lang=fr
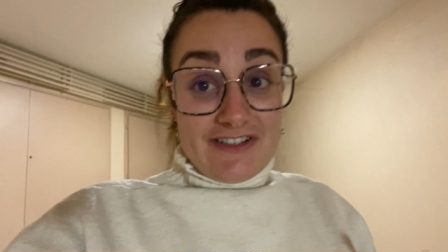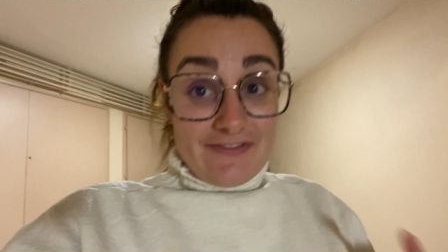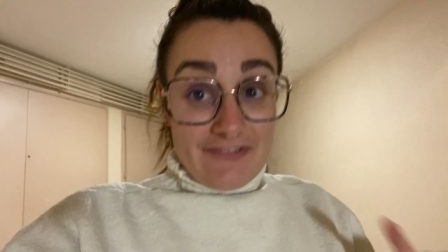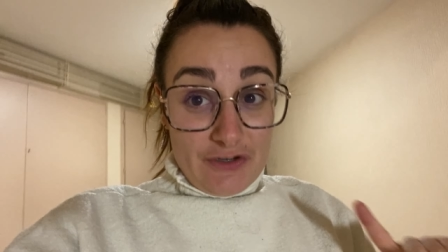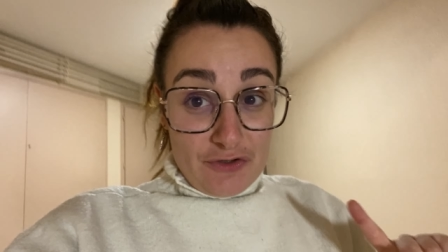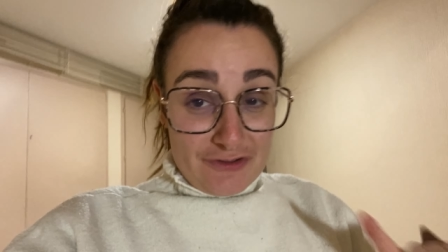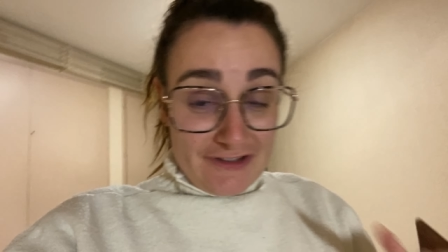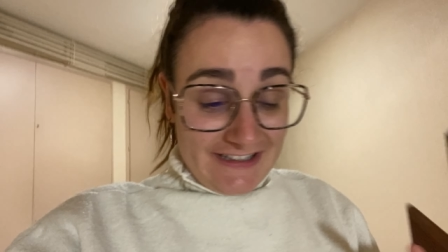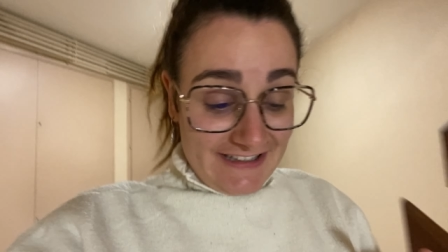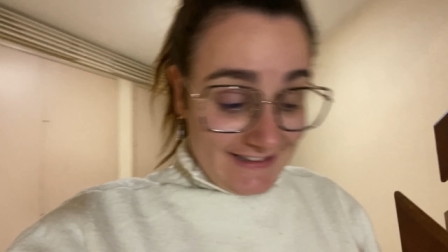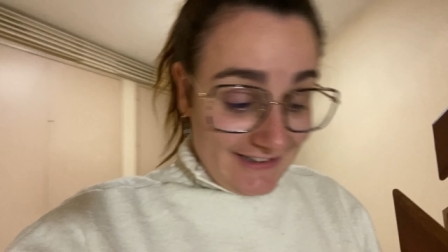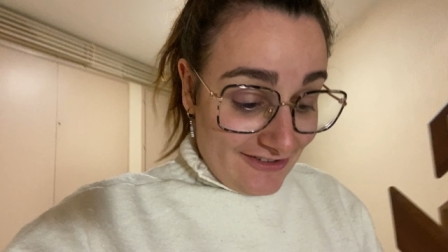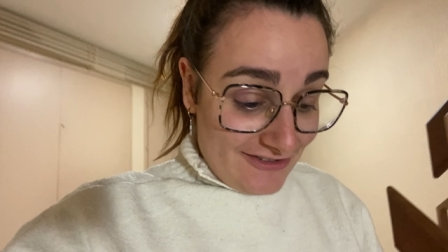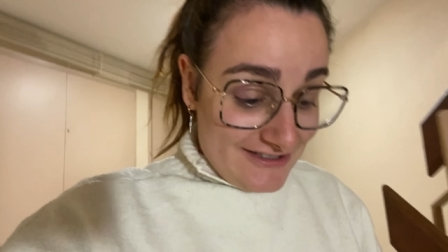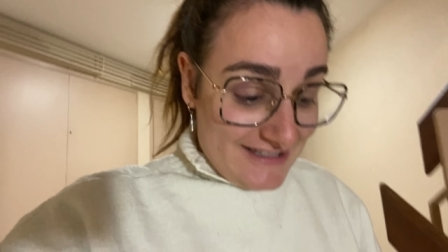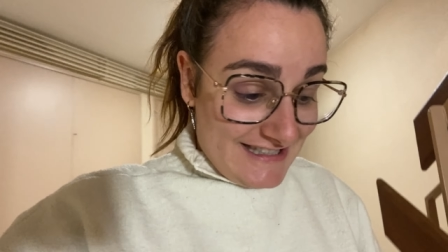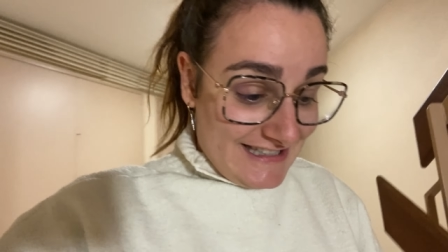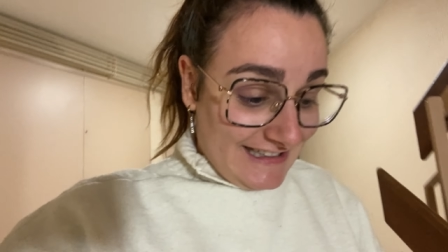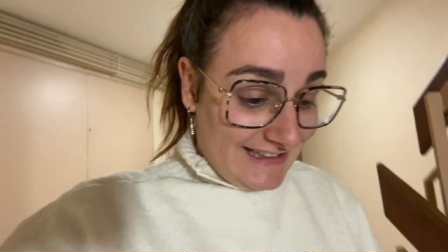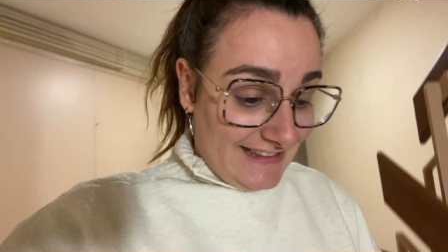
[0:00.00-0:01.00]
J'avais compté
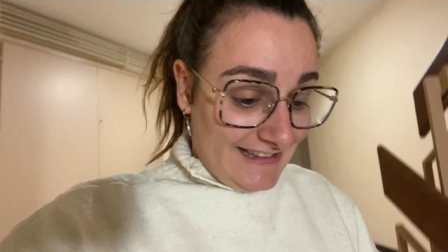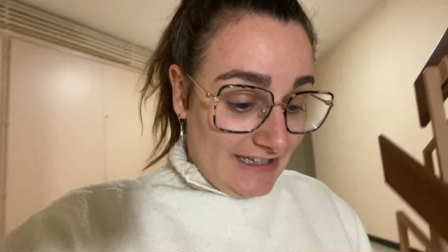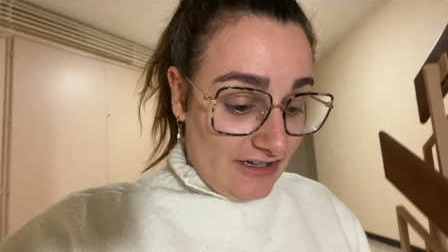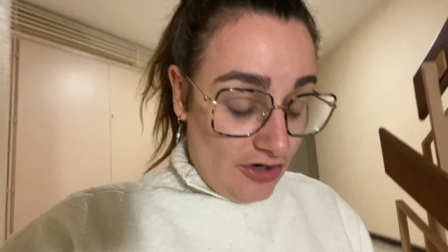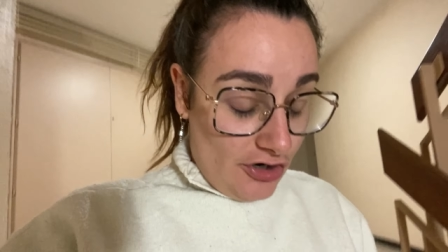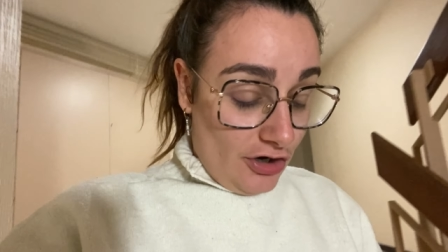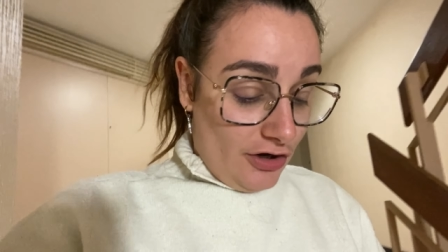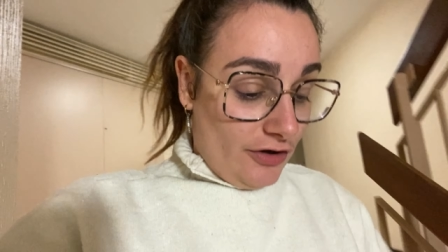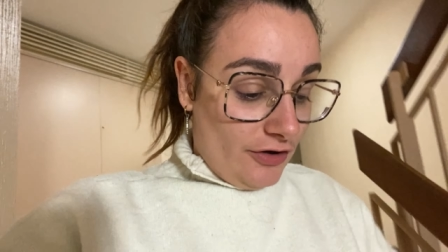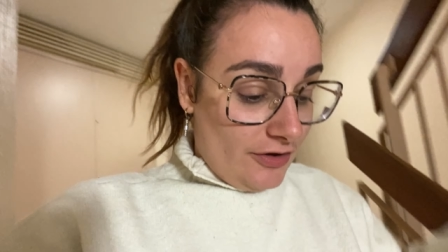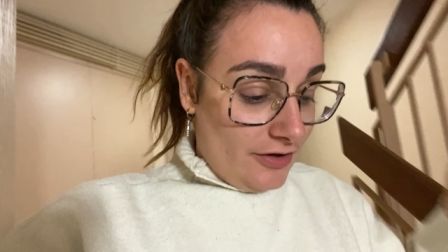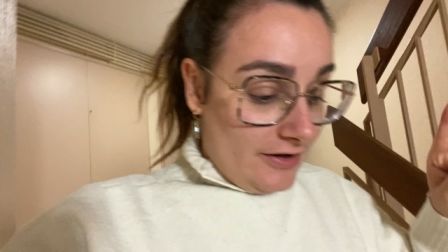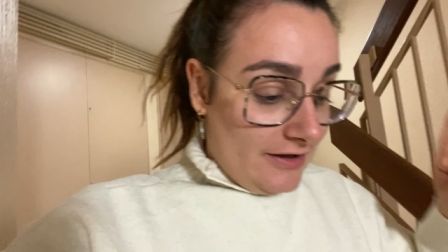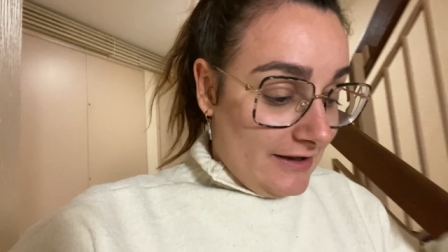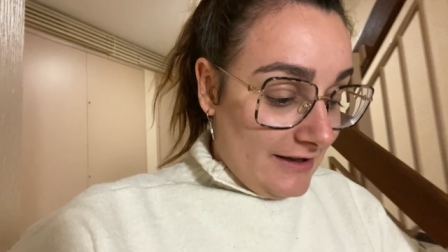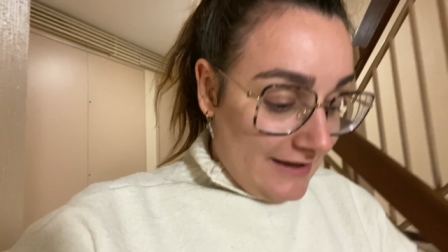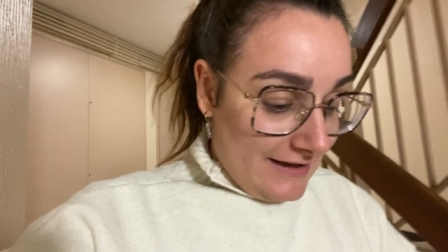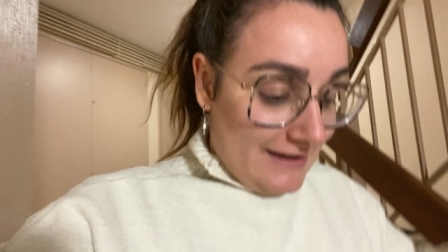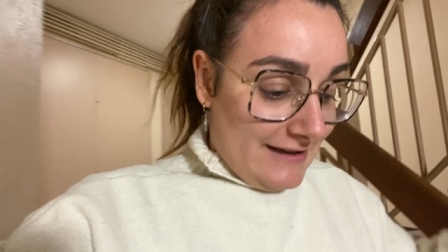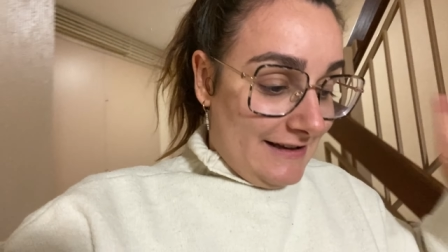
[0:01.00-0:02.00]
37 l'heure.
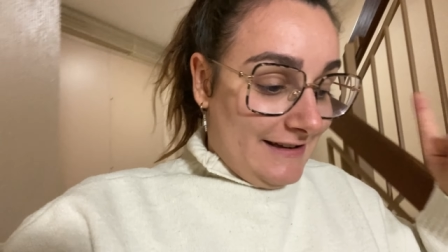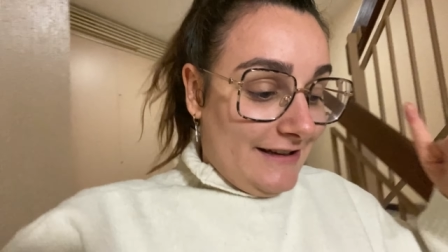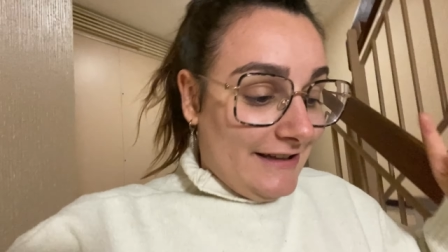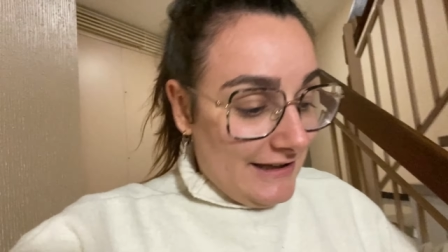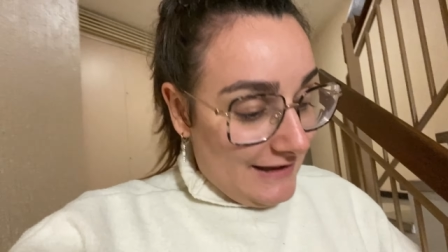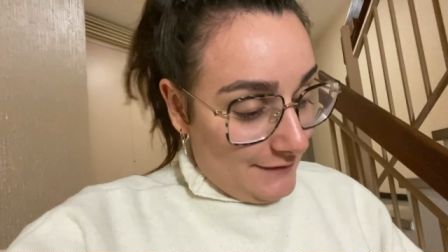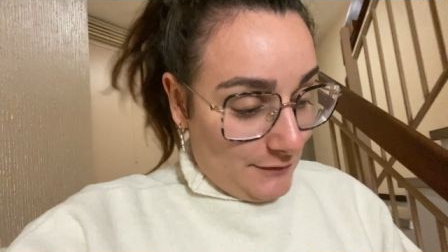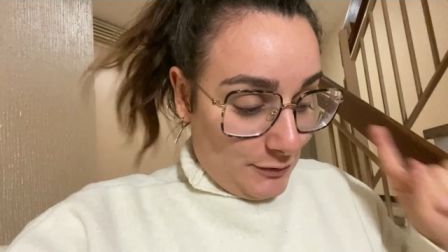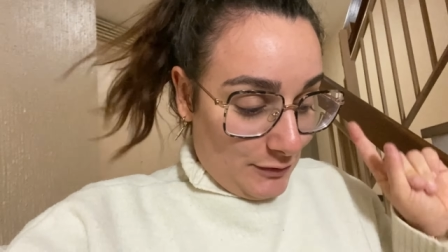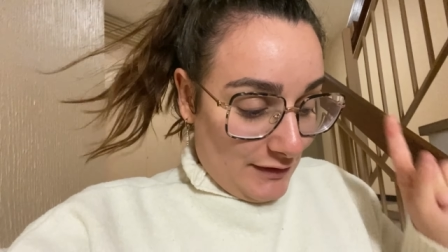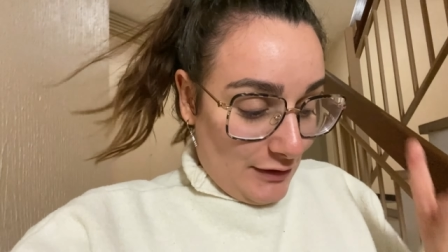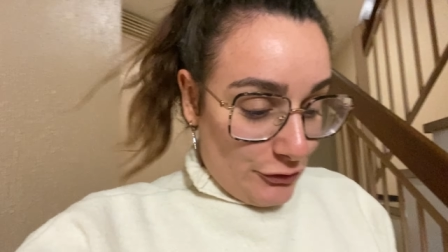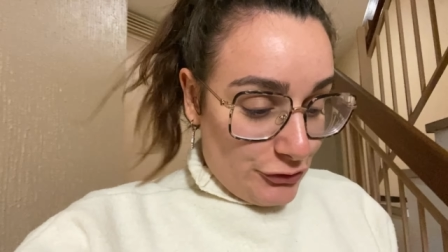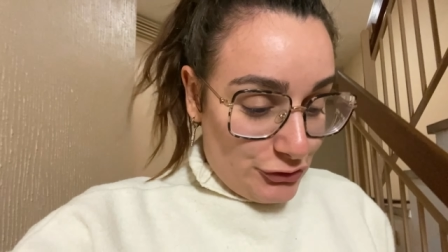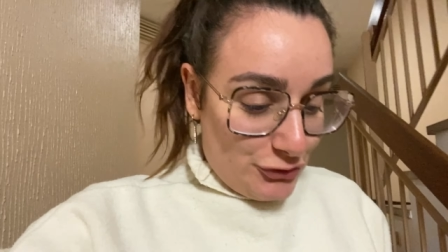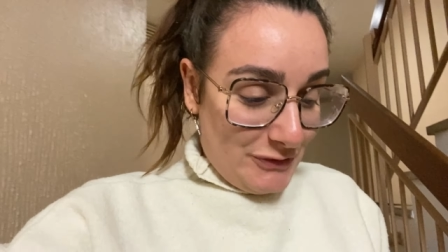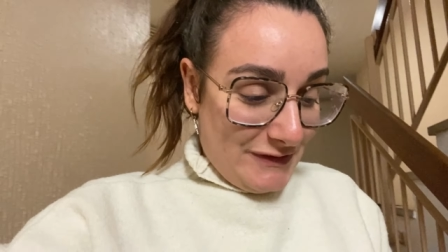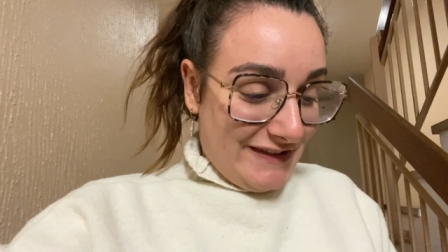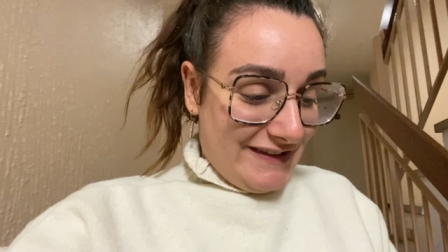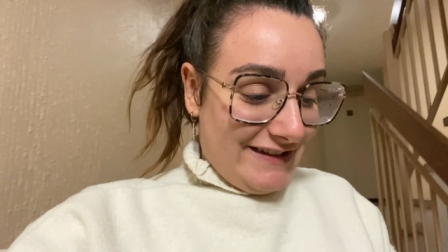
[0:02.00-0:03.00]
Ils sont
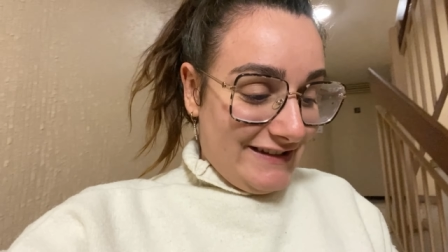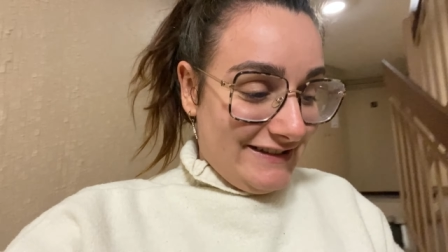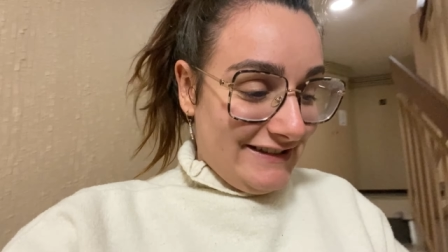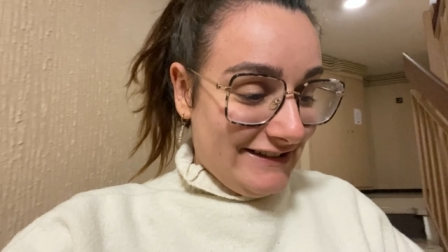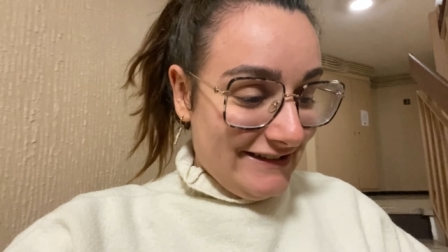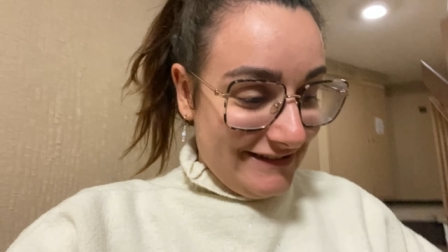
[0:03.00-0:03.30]
38.